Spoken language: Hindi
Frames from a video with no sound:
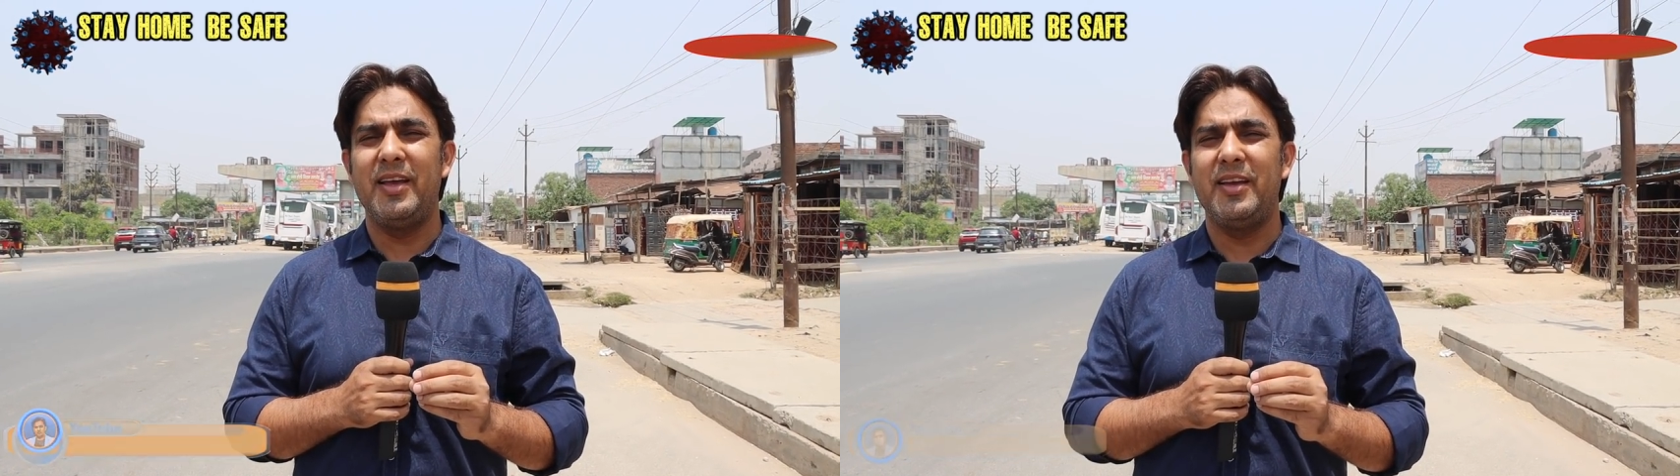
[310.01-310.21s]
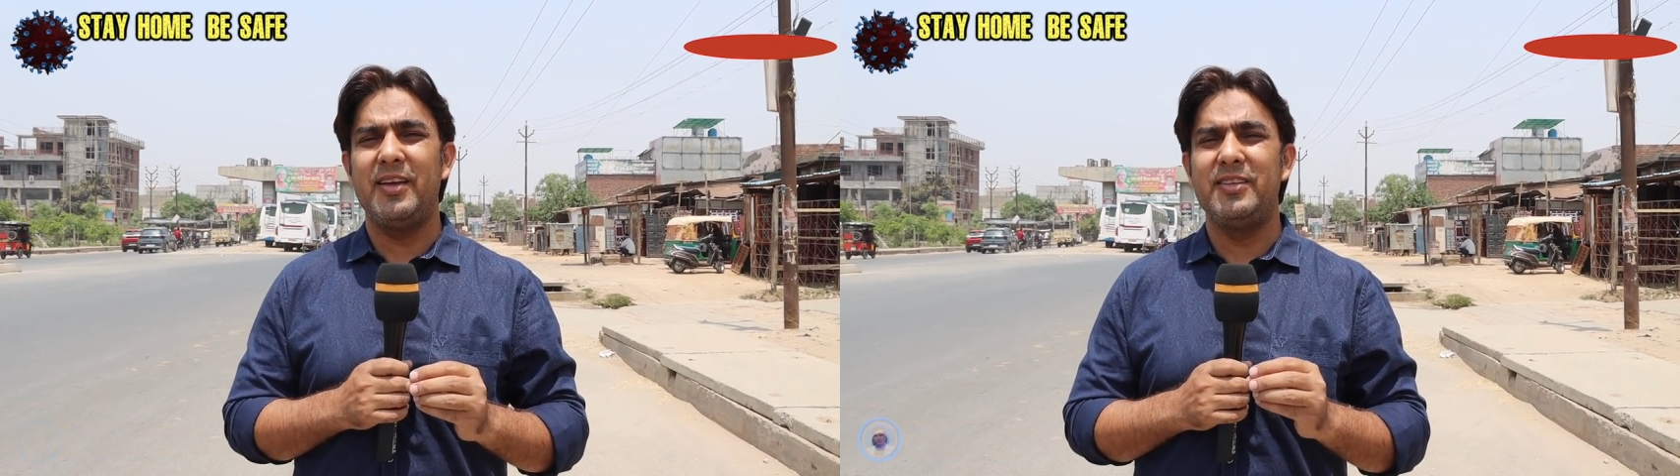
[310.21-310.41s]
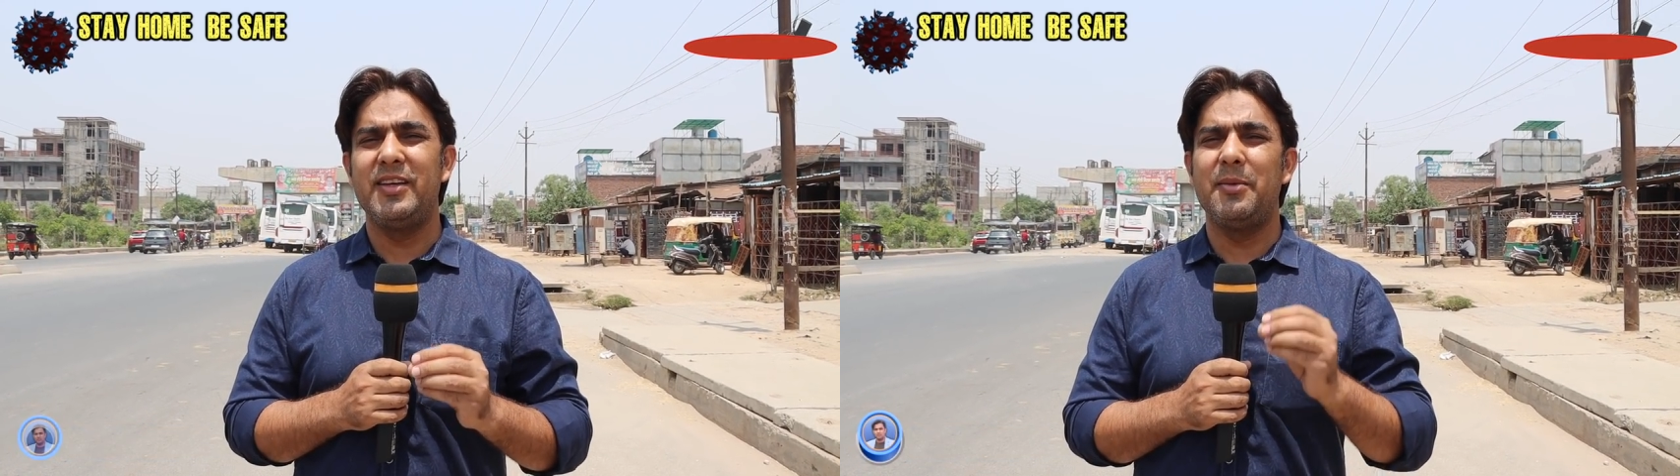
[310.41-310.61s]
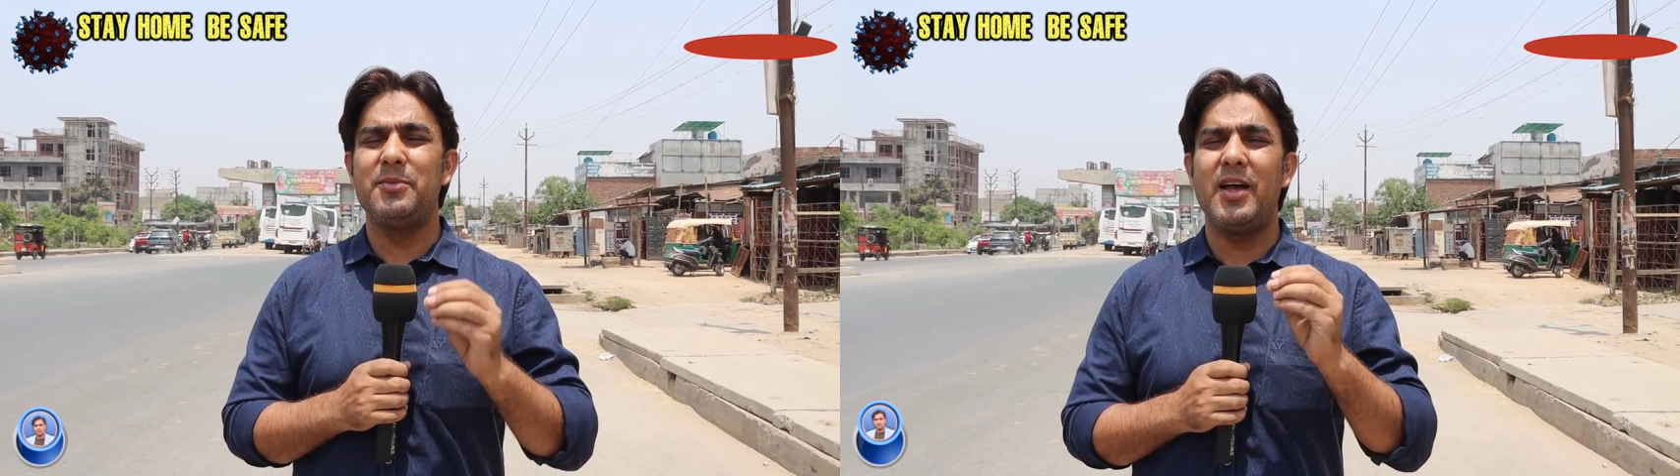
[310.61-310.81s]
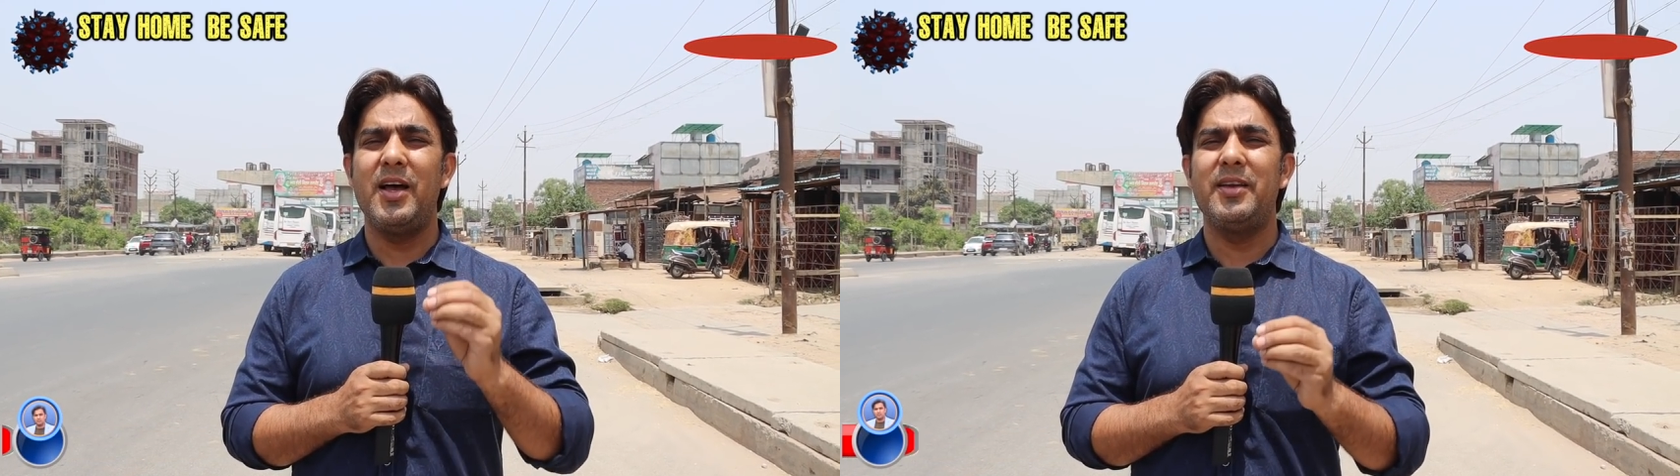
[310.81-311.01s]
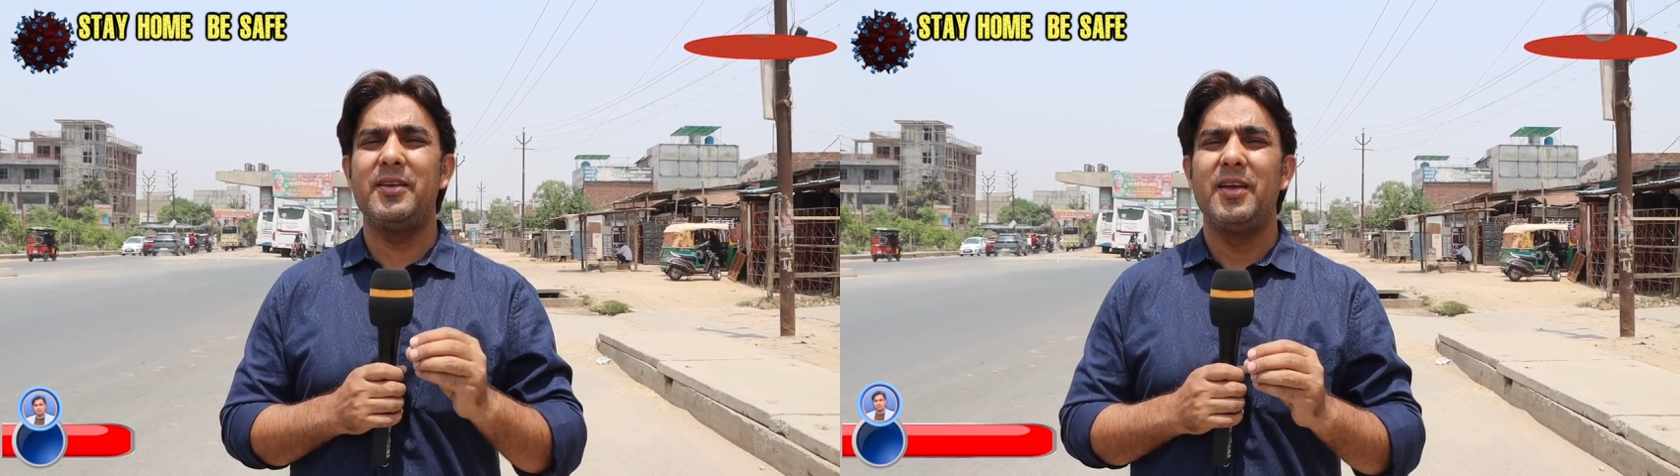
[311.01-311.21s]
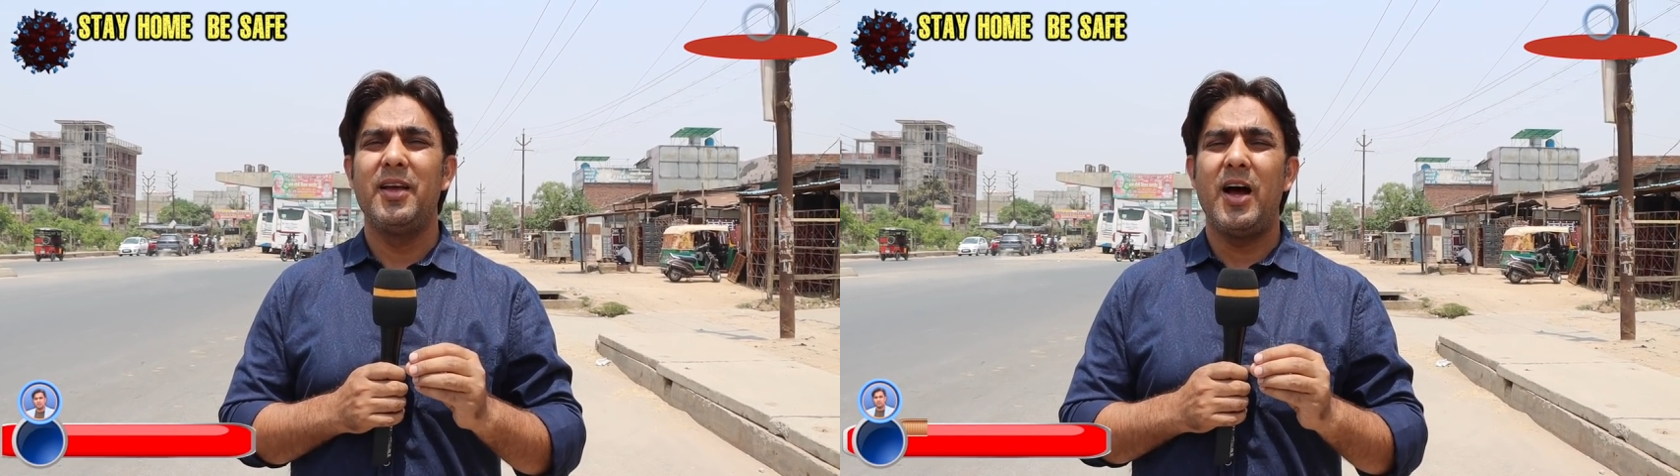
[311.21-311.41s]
है ये रमज़ान